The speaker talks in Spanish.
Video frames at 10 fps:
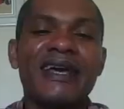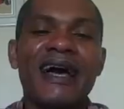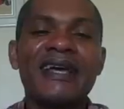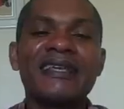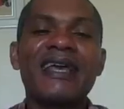
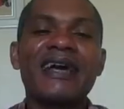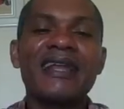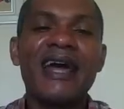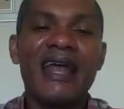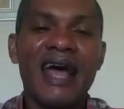hay que
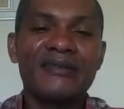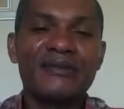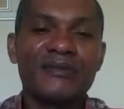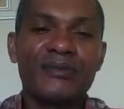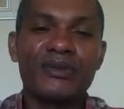
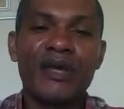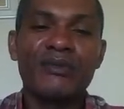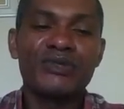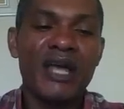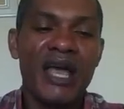aclarar, porque hay
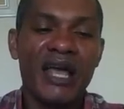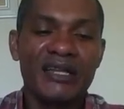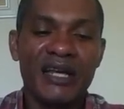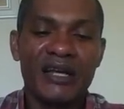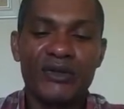mucha
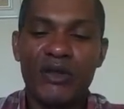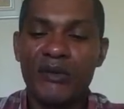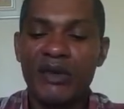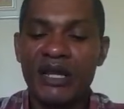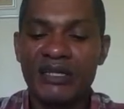gente que
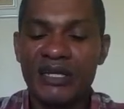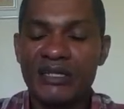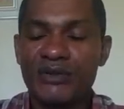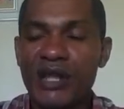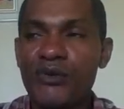todavía
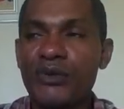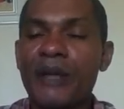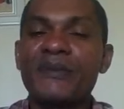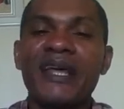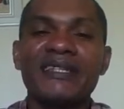tiene una
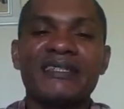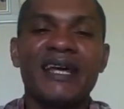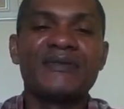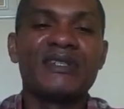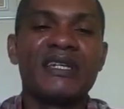duda,
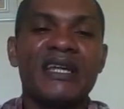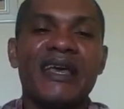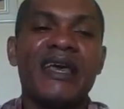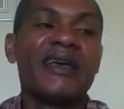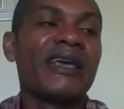piensa
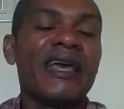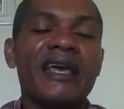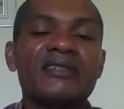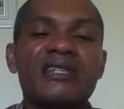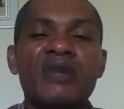
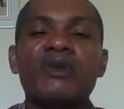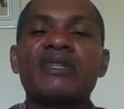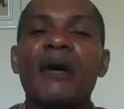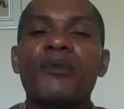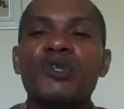que es que lo
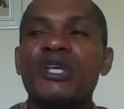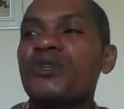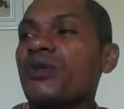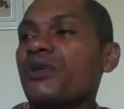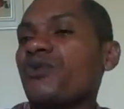están
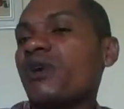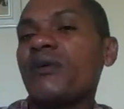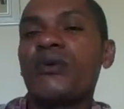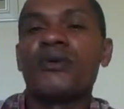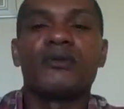poniendo de
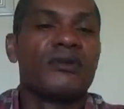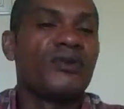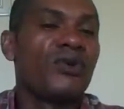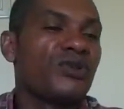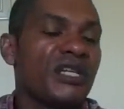nuevo.
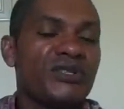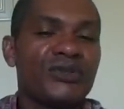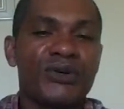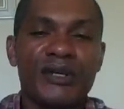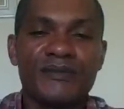No,
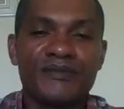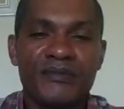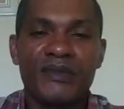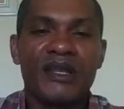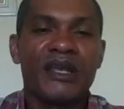señores.
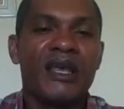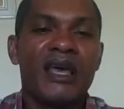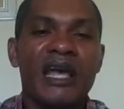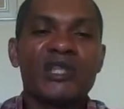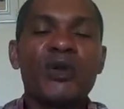
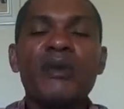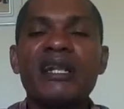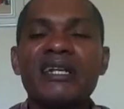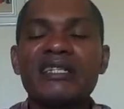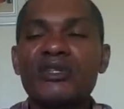Estos
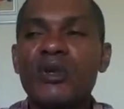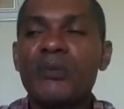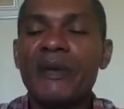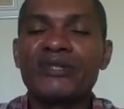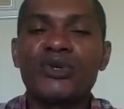
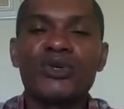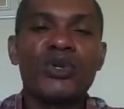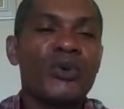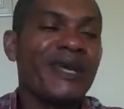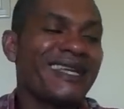1.500 pesos
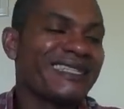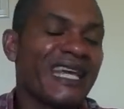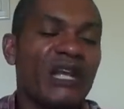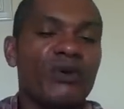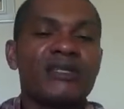no es
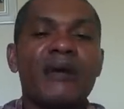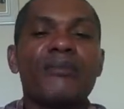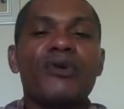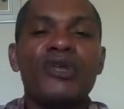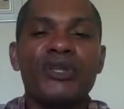que lo
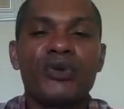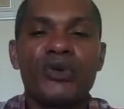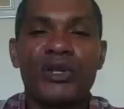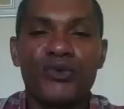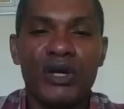están
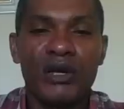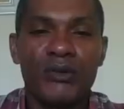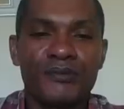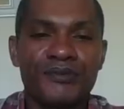poniendo de nuevo.